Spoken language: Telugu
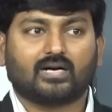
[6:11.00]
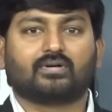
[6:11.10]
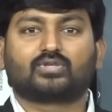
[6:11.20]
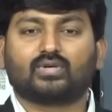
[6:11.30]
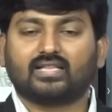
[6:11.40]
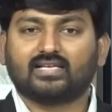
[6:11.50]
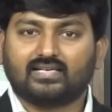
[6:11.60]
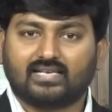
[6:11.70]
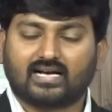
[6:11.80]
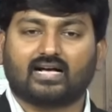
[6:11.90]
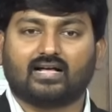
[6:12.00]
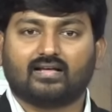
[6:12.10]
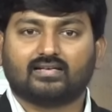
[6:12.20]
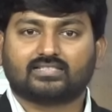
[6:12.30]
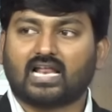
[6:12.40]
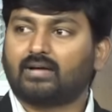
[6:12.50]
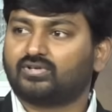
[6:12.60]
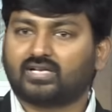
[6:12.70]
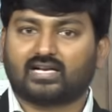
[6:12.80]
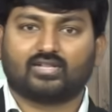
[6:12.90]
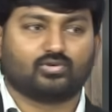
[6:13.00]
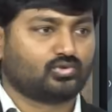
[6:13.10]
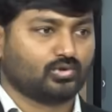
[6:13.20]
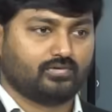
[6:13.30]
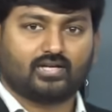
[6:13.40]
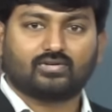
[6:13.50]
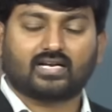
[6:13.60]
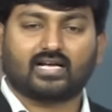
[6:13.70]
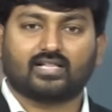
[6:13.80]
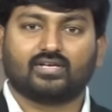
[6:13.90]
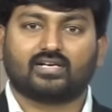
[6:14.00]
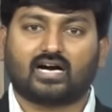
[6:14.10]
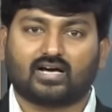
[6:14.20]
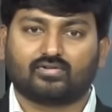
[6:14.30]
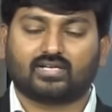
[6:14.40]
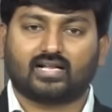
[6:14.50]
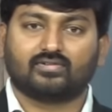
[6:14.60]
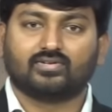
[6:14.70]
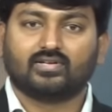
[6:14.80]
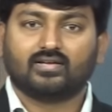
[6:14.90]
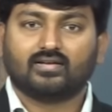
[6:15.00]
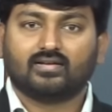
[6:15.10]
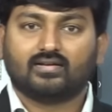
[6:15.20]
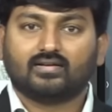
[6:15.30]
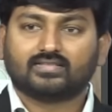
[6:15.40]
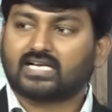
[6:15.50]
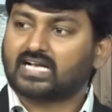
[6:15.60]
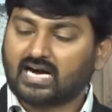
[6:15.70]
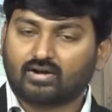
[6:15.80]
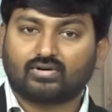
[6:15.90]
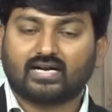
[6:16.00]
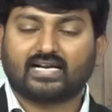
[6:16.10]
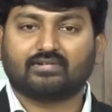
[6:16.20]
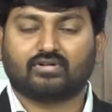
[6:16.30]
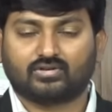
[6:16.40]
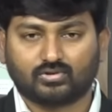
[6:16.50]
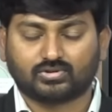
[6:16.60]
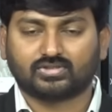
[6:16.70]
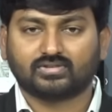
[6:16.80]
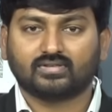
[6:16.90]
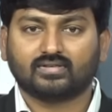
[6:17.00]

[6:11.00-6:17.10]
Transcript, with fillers: గమ్మతున్నది ఈ లెక్క స్లాబ్ ఉంటరాదు రాదు టూ వీలర్ ఉంటరాదు రాదు ఈ కారు ఉంటరాదు రాదు సరే కారు ఉంటే ఏమో అనుకోవచ్చు